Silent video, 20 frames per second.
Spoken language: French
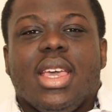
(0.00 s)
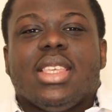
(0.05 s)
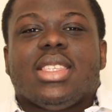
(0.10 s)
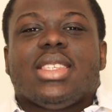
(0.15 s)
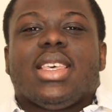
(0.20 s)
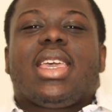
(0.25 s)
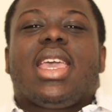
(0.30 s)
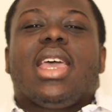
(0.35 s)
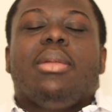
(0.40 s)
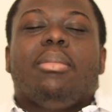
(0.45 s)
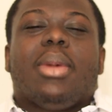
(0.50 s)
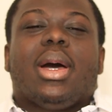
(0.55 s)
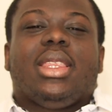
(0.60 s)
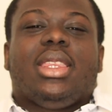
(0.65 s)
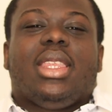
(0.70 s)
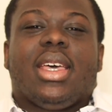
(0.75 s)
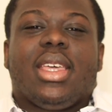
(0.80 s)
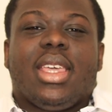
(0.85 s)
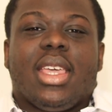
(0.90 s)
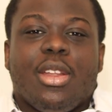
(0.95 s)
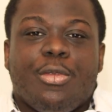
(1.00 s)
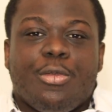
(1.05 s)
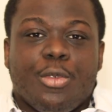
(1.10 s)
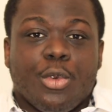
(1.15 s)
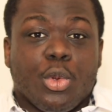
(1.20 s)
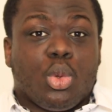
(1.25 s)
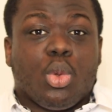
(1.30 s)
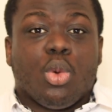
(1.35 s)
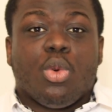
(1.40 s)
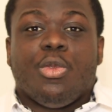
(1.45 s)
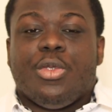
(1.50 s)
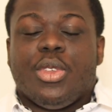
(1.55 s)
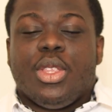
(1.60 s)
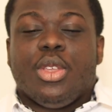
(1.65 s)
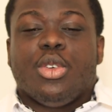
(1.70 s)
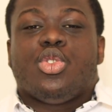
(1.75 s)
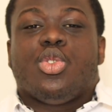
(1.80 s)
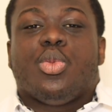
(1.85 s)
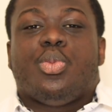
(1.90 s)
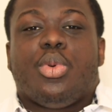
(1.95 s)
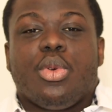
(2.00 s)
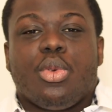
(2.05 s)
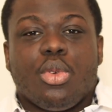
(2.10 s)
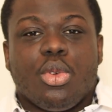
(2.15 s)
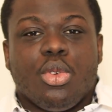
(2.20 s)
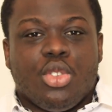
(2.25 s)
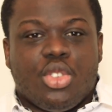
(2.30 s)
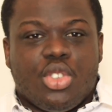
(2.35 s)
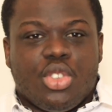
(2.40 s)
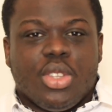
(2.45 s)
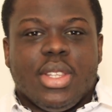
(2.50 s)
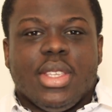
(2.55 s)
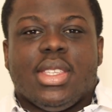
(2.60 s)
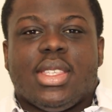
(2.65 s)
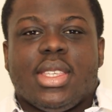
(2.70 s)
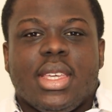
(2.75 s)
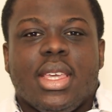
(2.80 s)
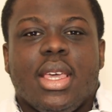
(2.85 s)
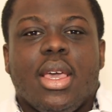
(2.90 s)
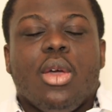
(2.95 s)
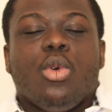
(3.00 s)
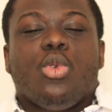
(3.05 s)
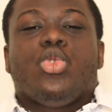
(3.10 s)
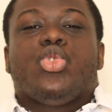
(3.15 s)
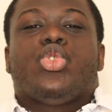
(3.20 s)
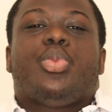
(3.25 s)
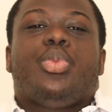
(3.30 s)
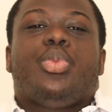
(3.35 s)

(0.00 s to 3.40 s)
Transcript: c'est quel matériel photo ou vidéo je peux utiliser ou je